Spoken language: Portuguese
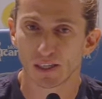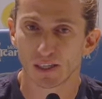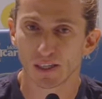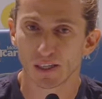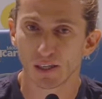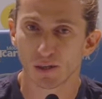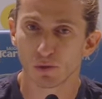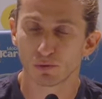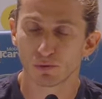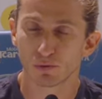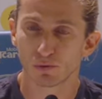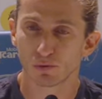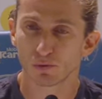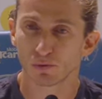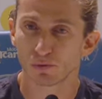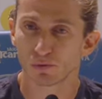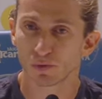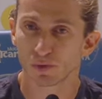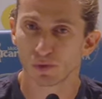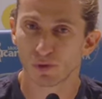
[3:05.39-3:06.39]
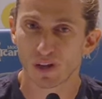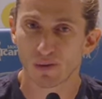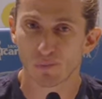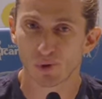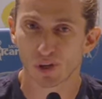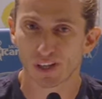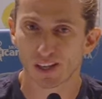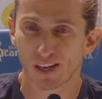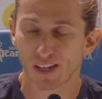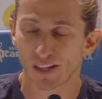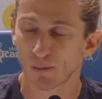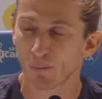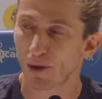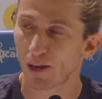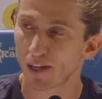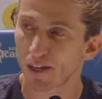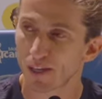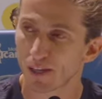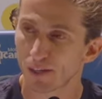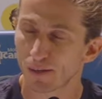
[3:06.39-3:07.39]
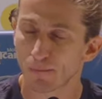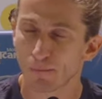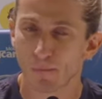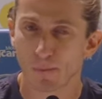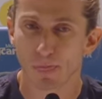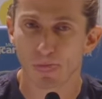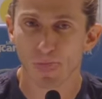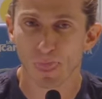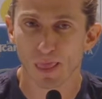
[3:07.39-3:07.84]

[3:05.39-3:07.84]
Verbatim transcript: e eu, eu lembro que lá na Bahia